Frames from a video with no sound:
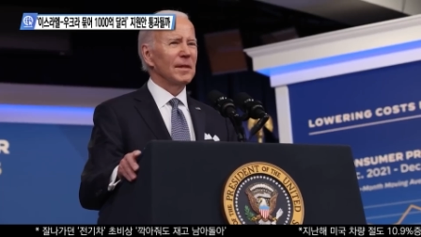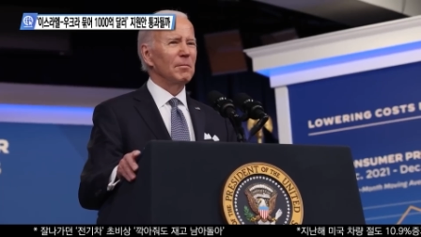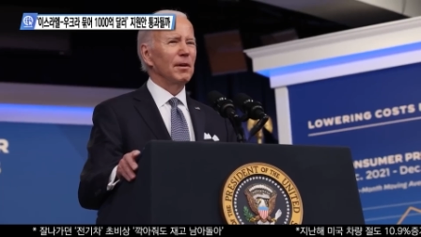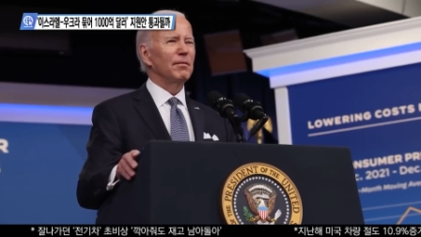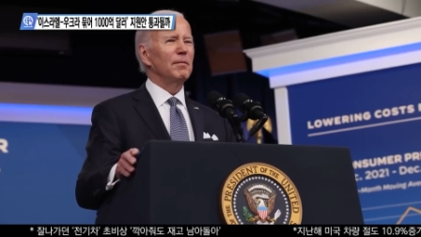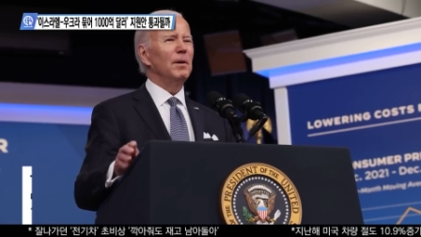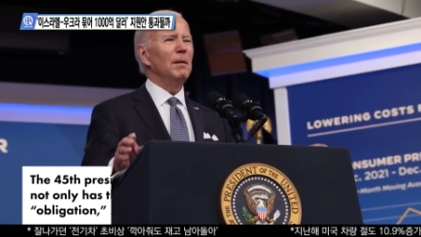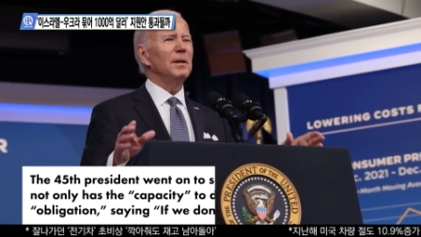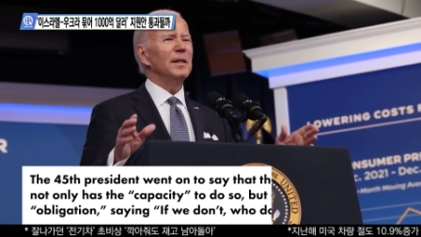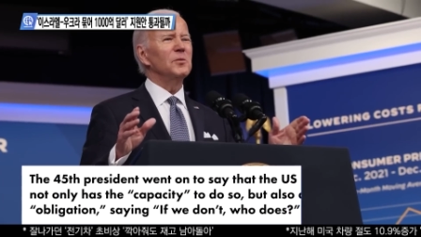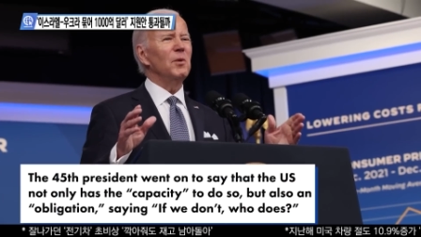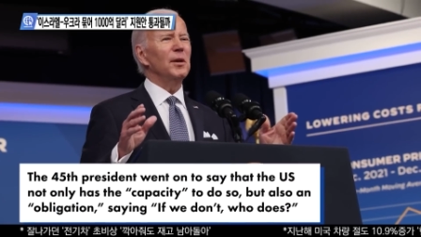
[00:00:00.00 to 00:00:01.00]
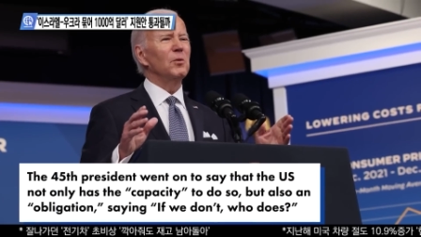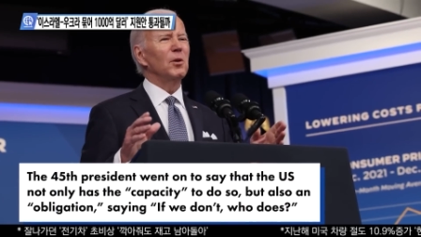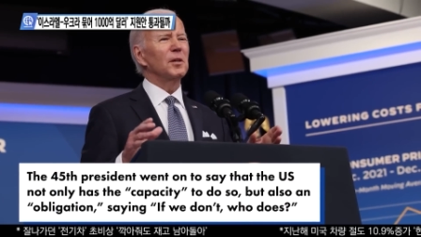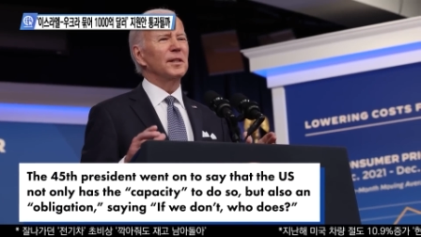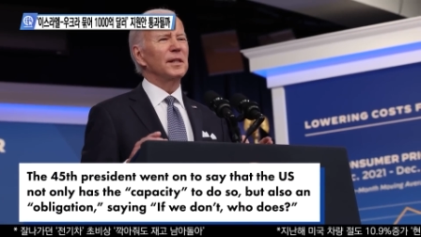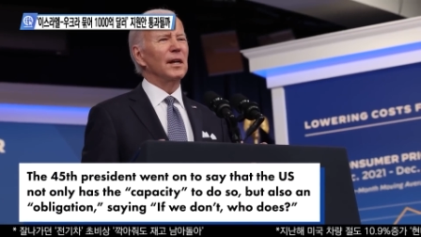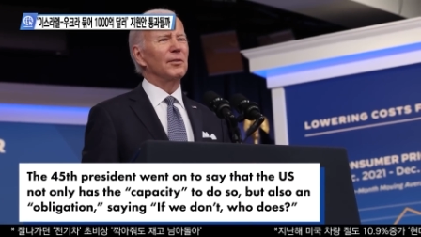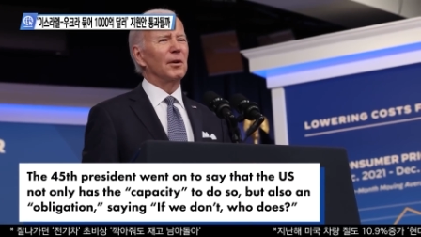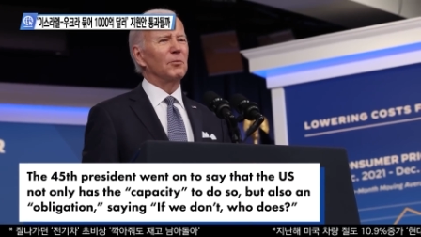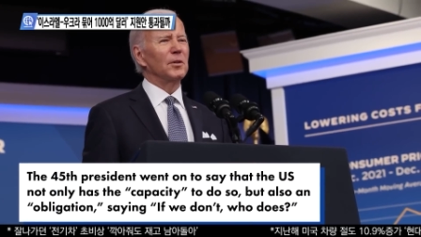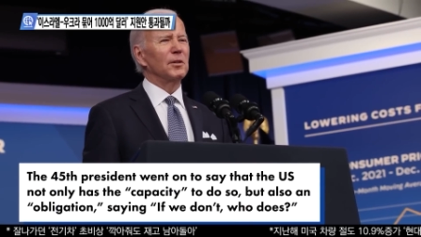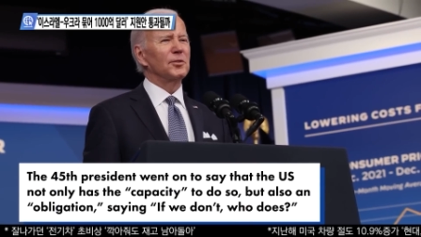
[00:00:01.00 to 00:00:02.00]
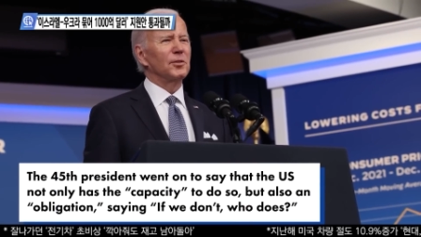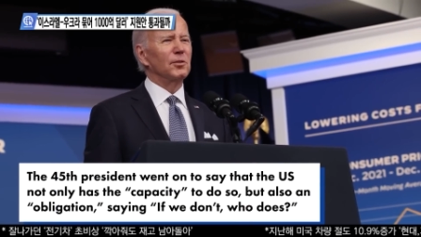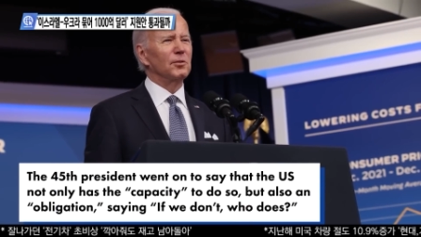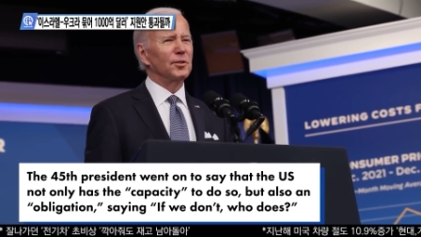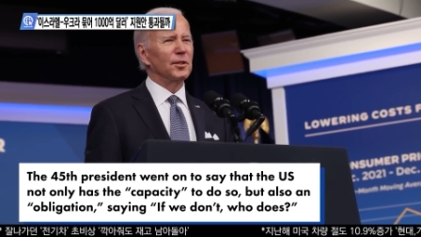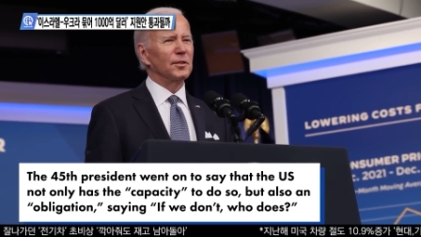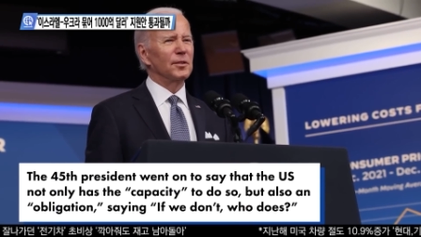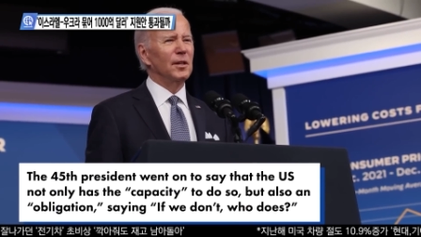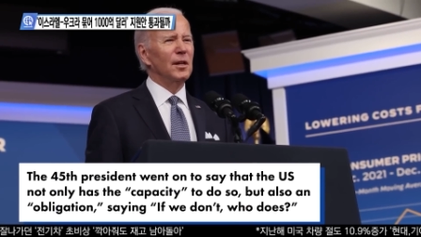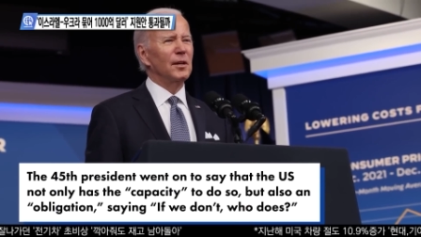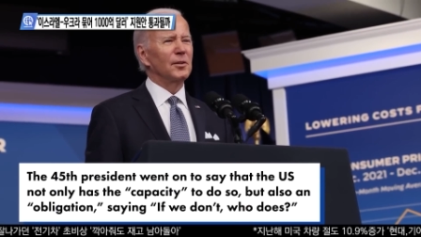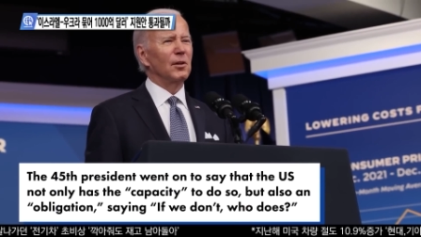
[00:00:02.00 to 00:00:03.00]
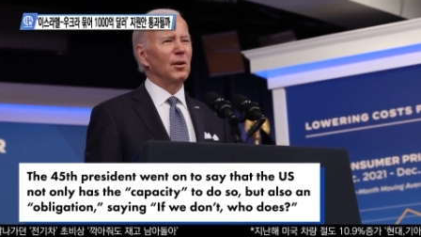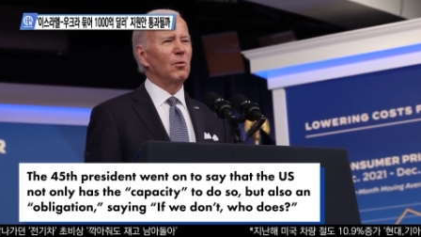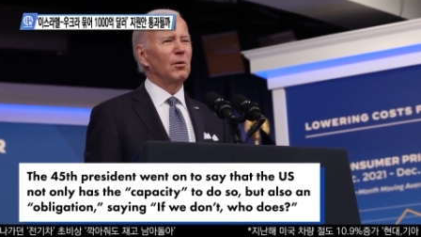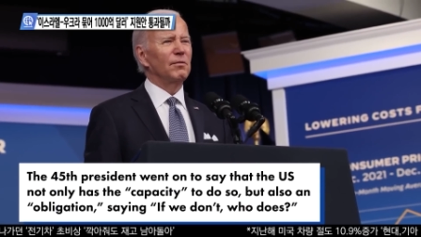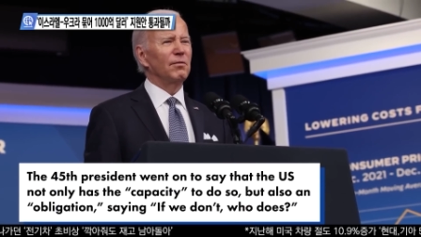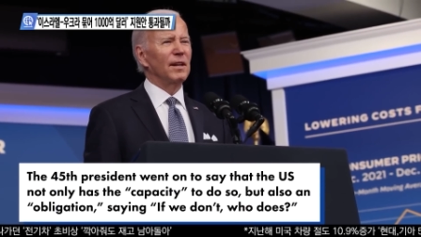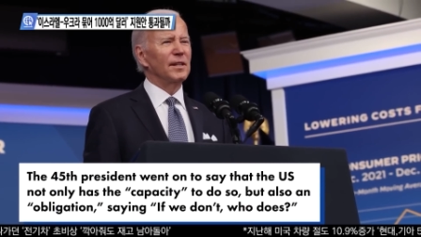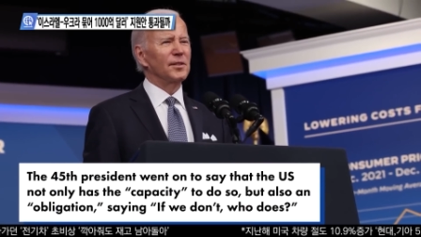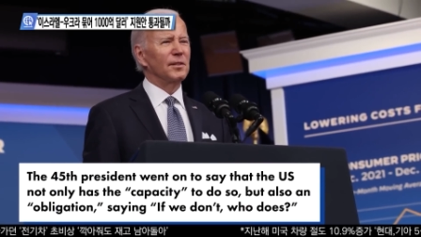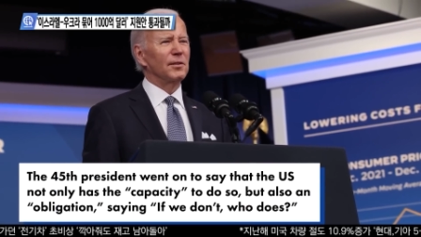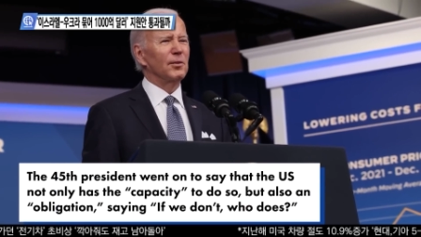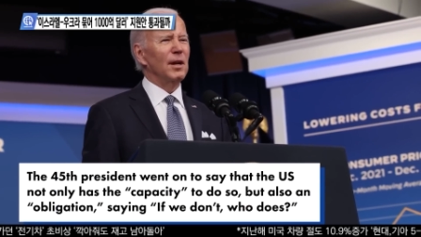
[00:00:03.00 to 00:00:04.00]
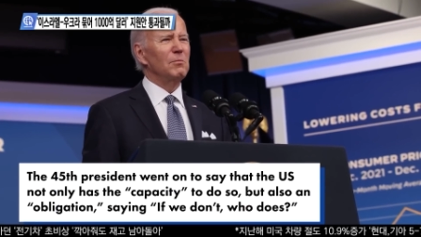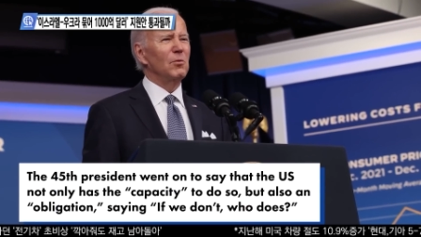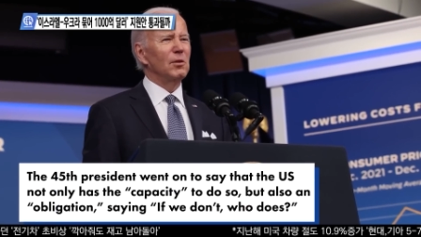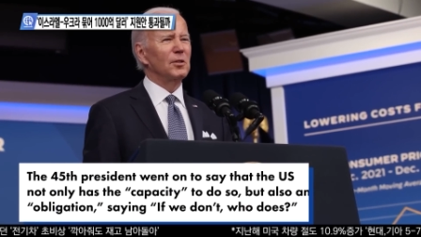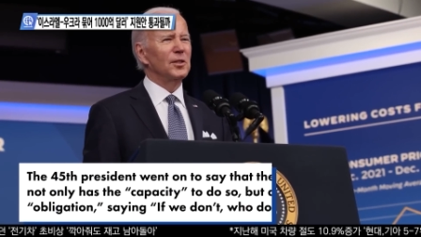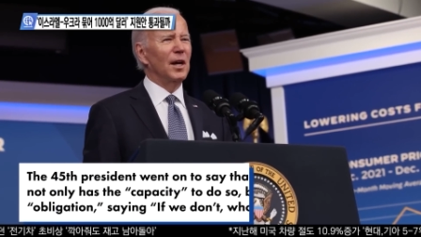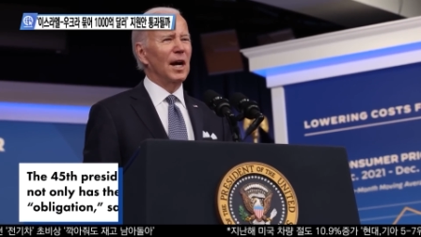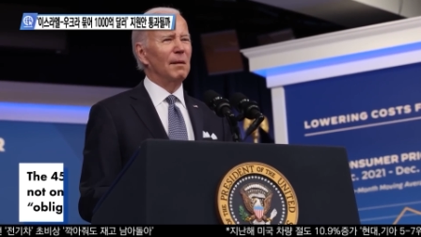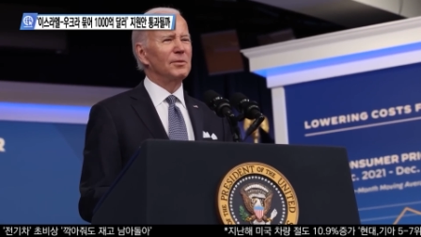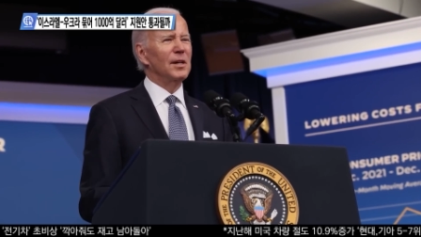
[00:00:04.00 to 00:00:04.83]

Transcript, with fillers: 차기 하원의장 선출 전까지는 예산은 처리 사실상 불가능하기